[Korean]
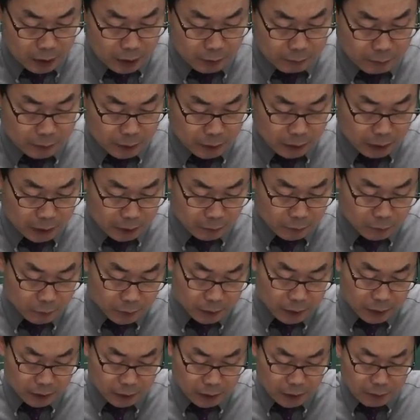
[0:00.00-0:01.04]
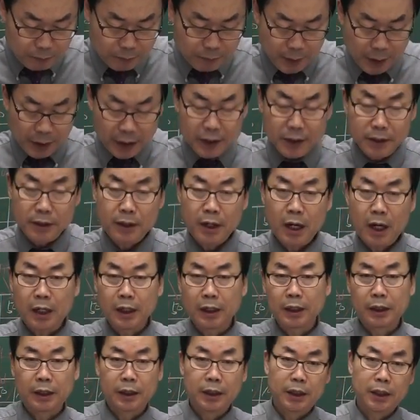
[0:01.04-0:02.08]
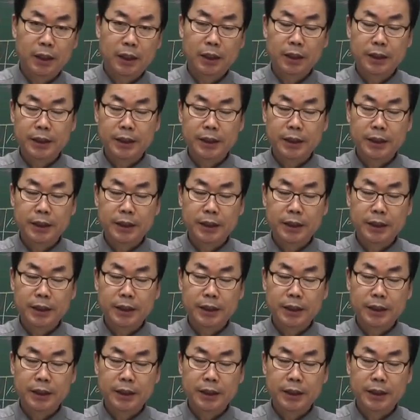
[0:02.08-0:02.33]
없는 경우 이를 명확히